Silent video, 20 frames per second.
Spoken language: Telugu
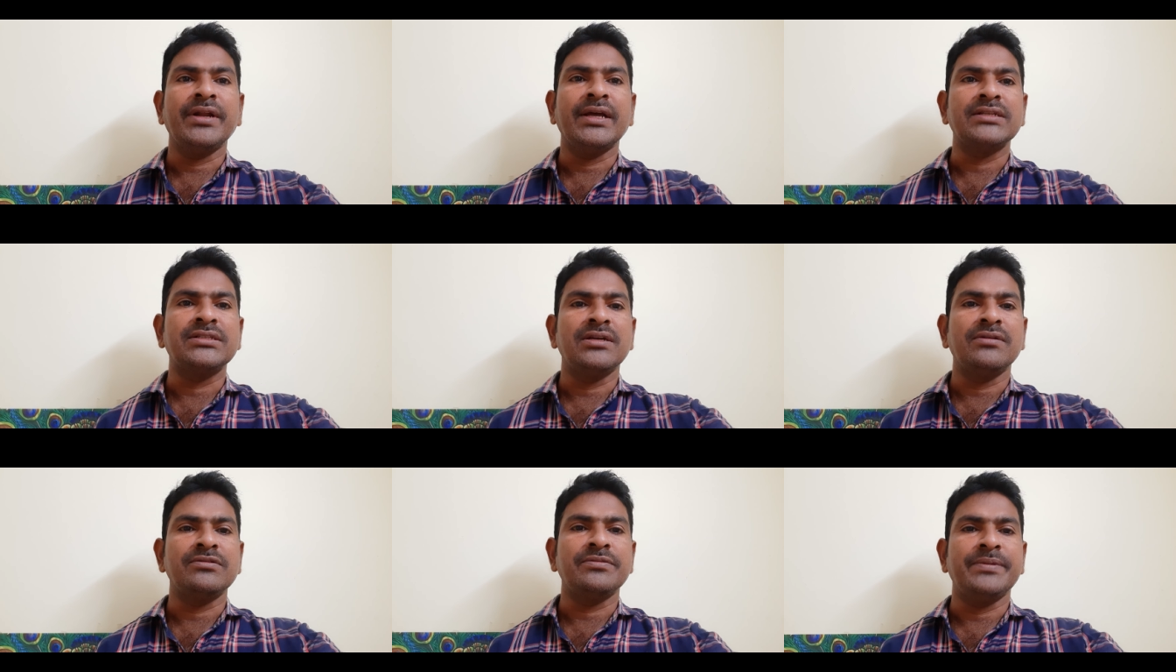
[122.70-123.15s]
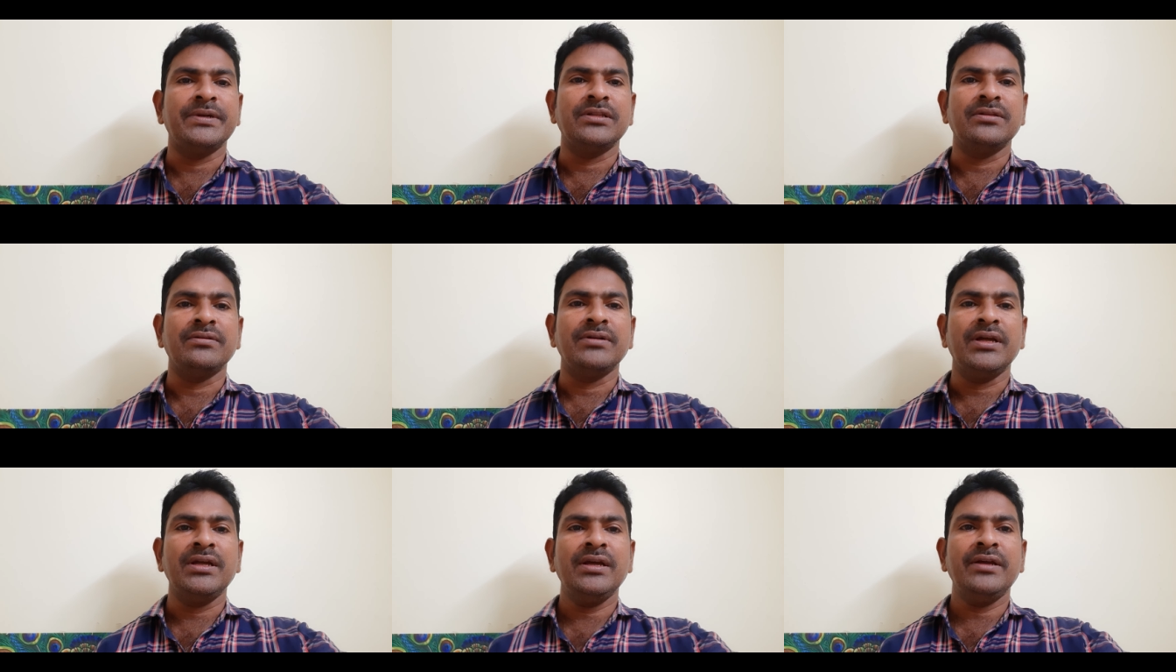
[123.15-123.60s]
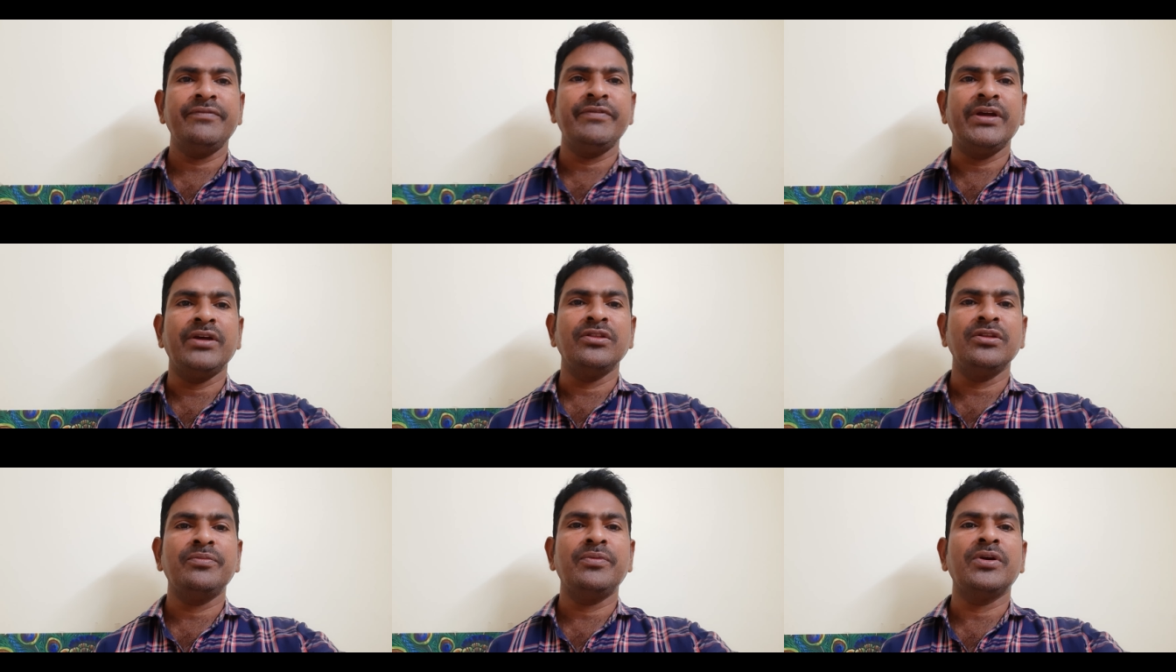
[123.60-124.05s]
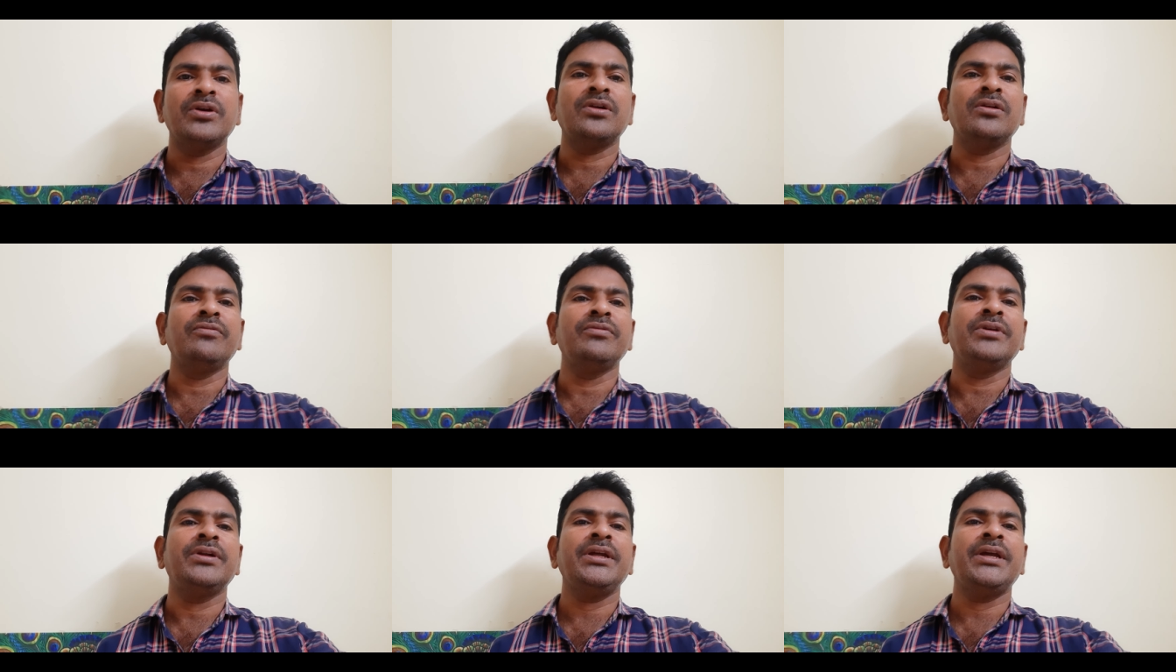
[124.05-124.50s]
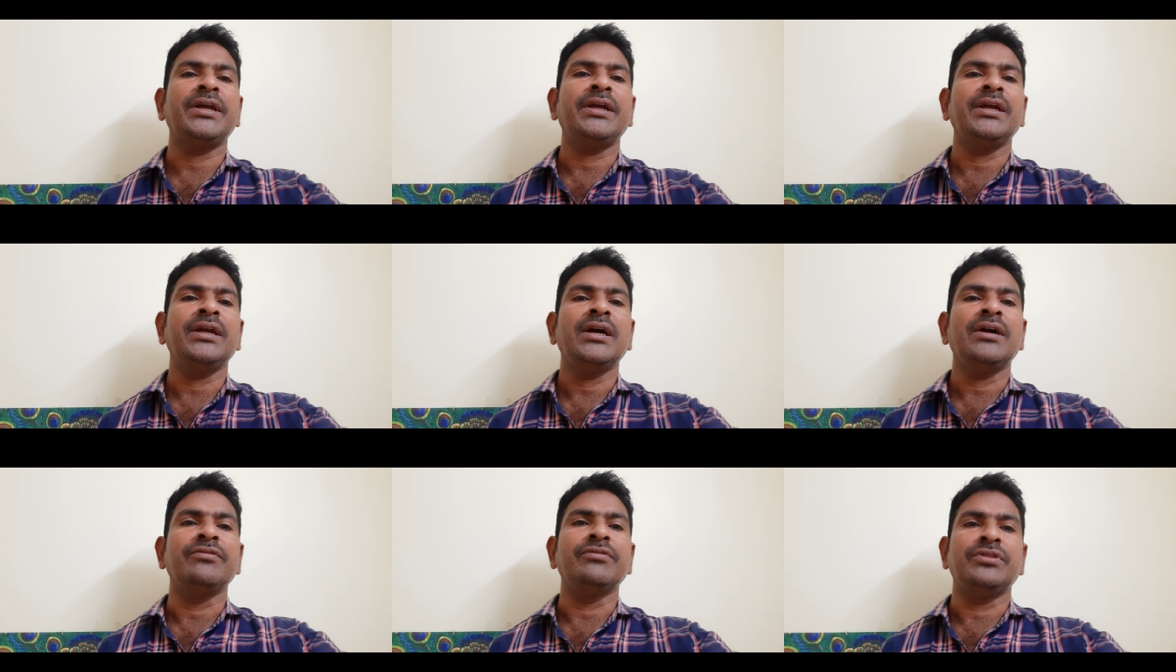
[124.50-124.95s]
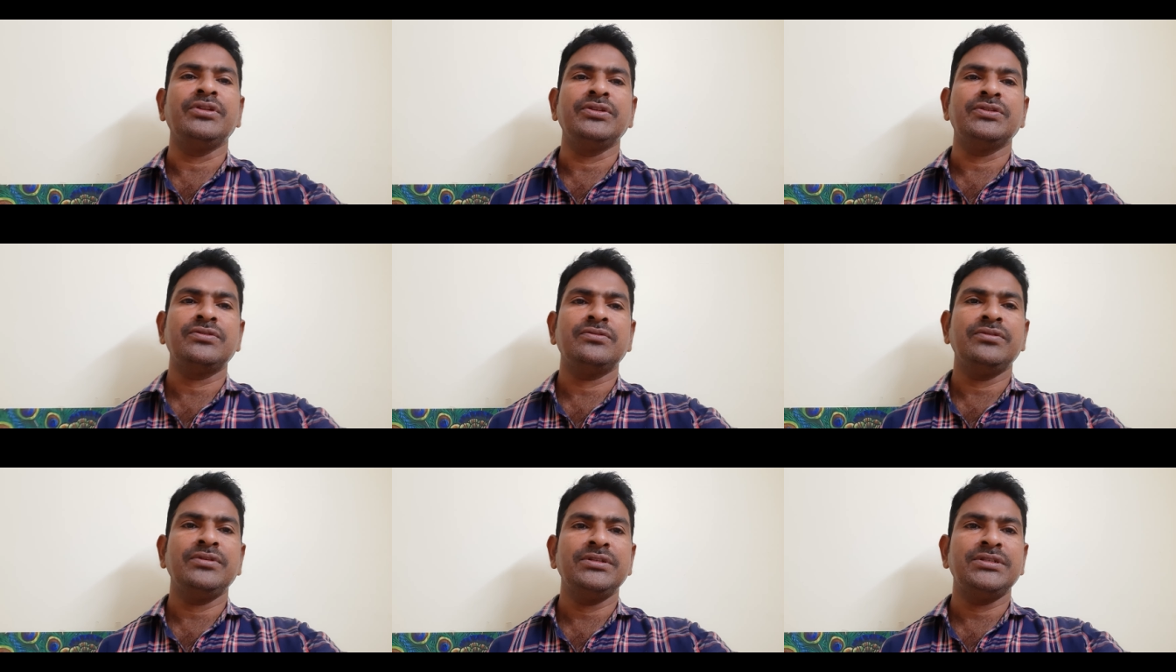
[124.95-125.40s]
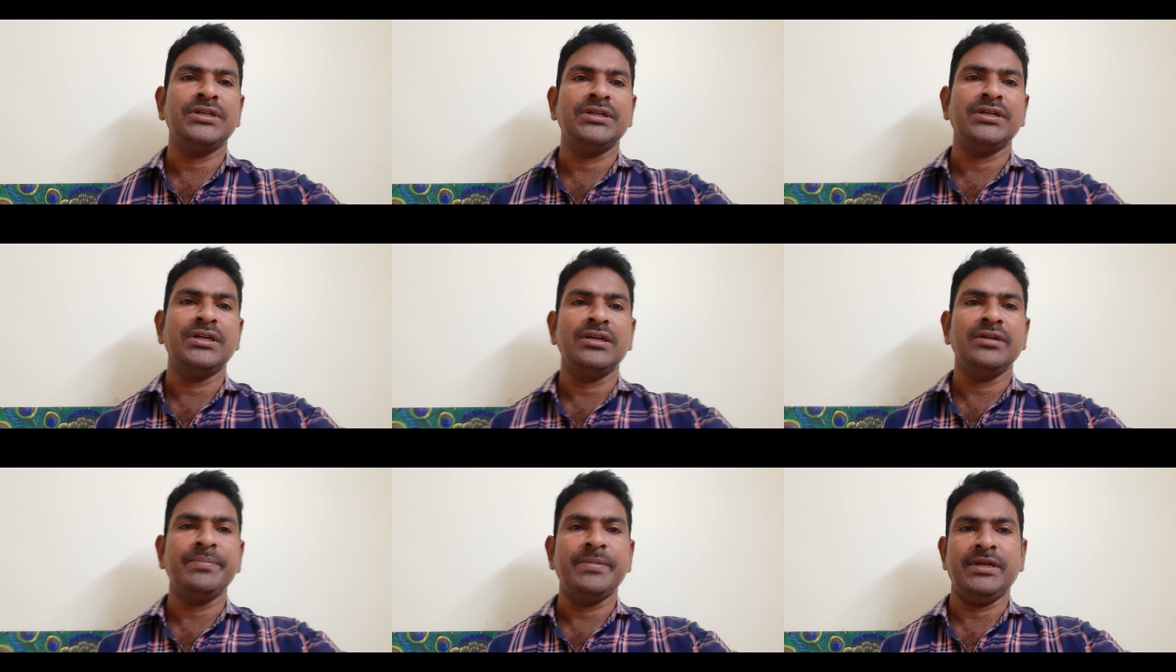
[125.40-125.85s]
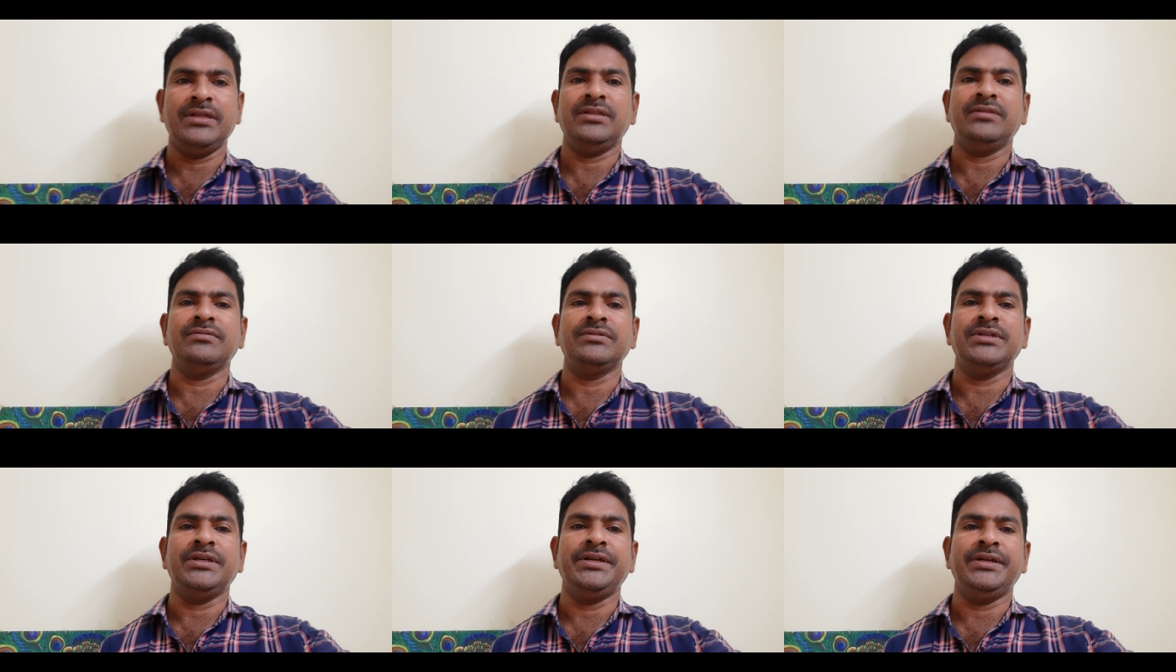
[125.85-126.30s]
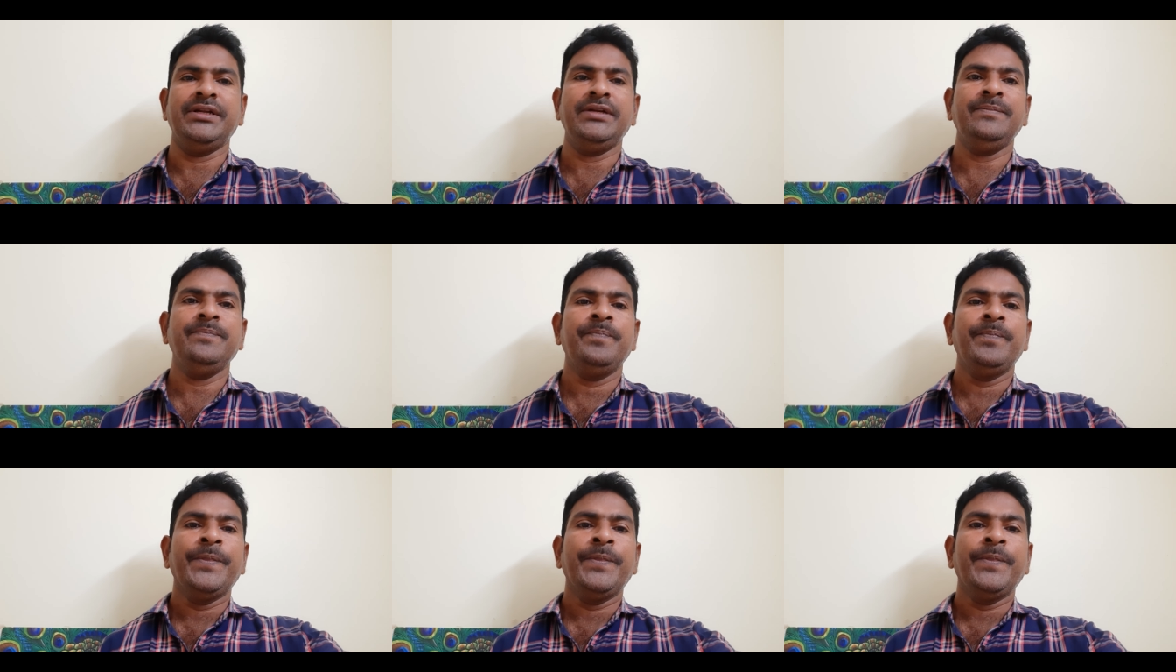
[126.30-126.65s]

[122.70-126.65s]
కూడా ఎగ్జామ్స్ పెడుతున్నాయి అవి అందుబాటులో ఉంటే అవి తీసుకొని చేయడానికి ప్రయత్నం చేయండి